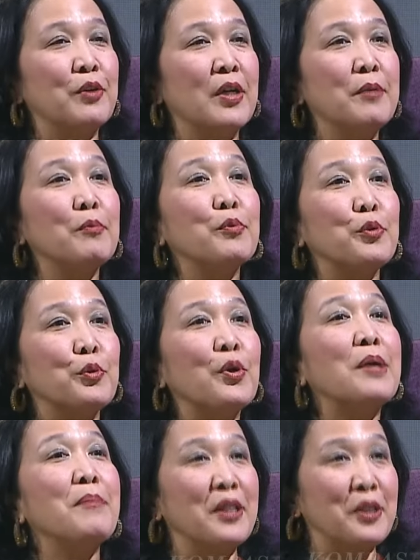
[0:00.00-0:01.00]
itu kan
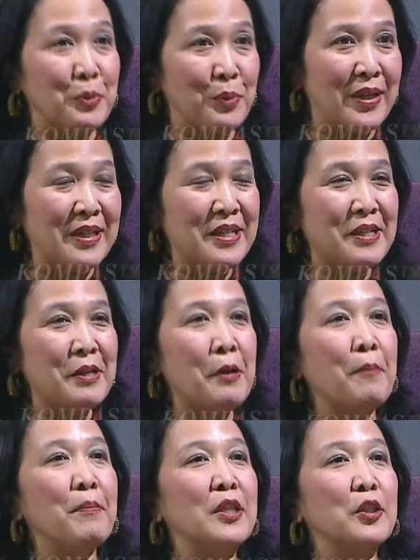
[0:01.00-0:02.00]
membutuhkan bantuan
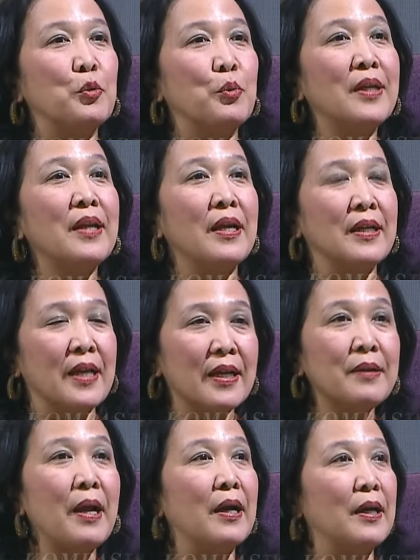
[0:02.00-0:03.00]
bantuan
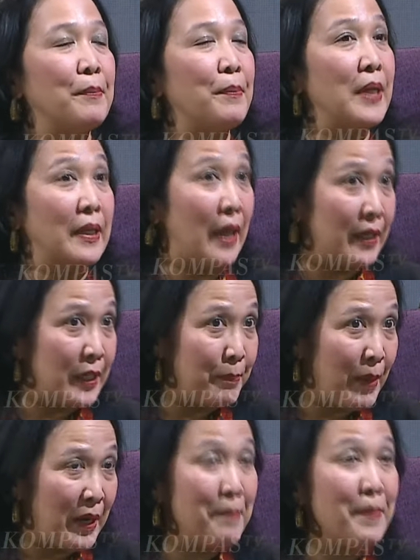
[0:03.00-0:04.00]
agar uh, yang ada
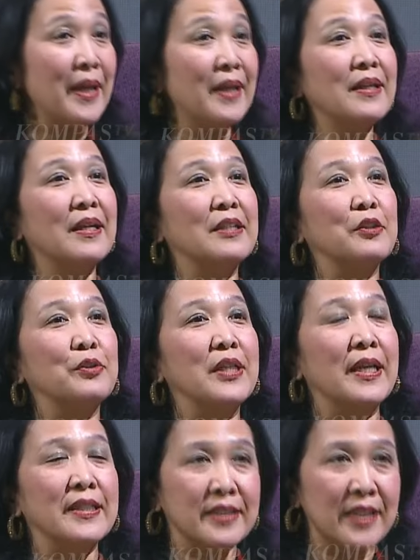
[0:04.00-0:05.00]
di parlemen atau
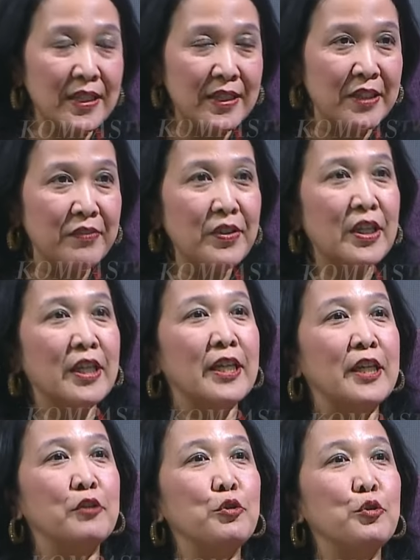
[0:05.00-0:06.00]
di legislatif
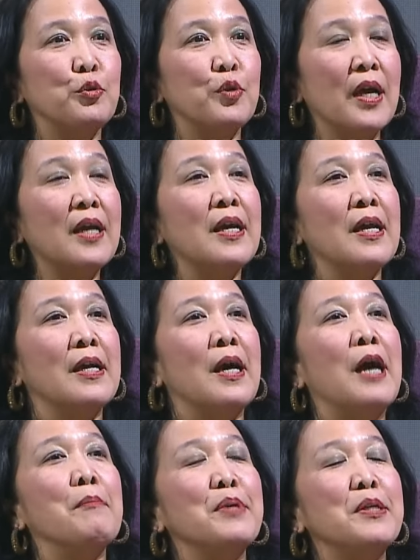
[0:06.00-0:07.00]
itu juga
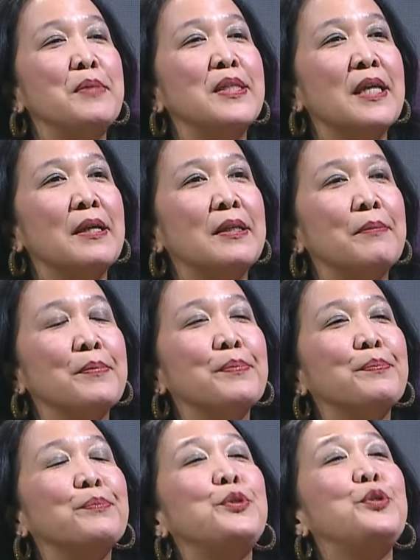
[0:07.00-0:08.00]
hampir bisa
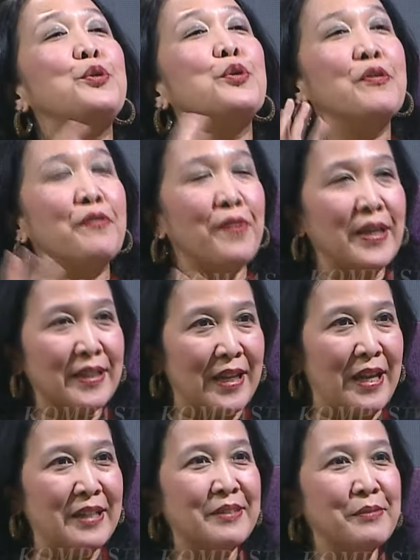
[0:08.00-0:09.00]
unified
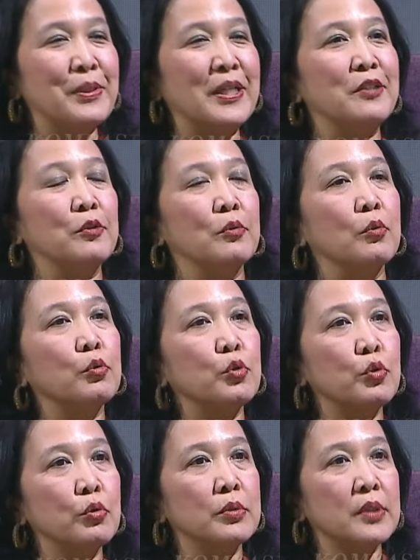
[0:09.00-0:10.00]
lah begitu
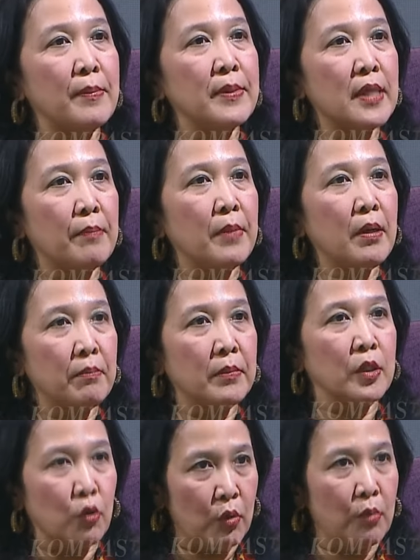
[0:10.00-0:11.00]
untuk sama-sama
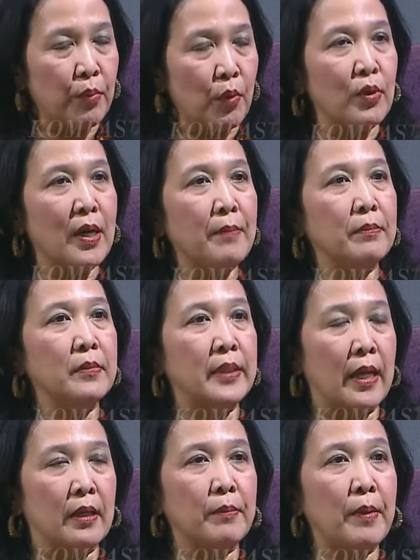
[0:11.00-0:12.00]
mendorong program
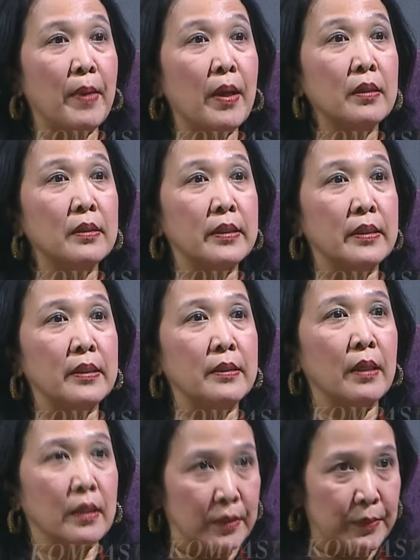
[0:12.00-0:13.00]
yang memang
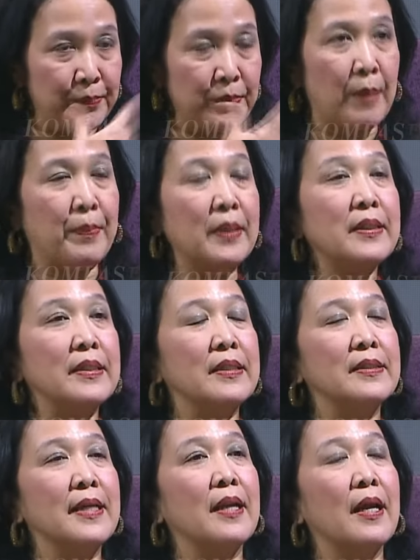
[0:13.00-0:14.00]
di um, apa
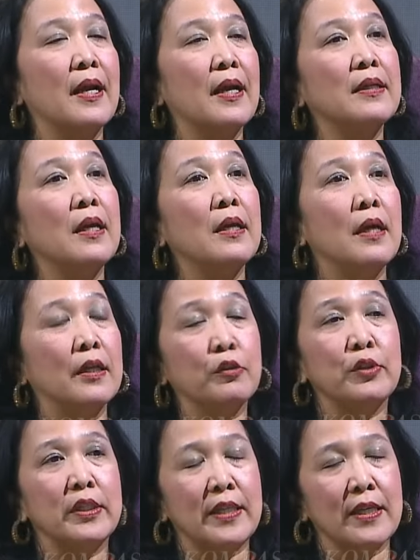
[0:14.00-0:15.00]
dicanangkan
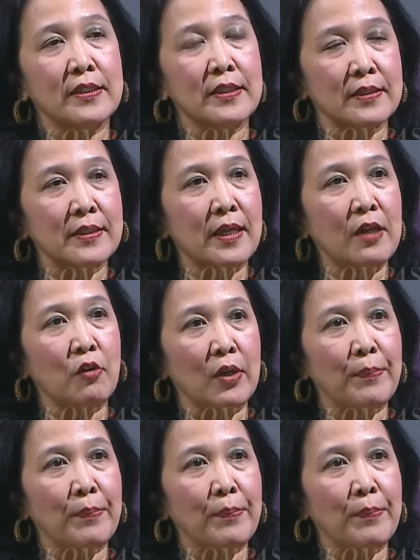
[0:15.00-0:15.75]
atau diinisiasi Di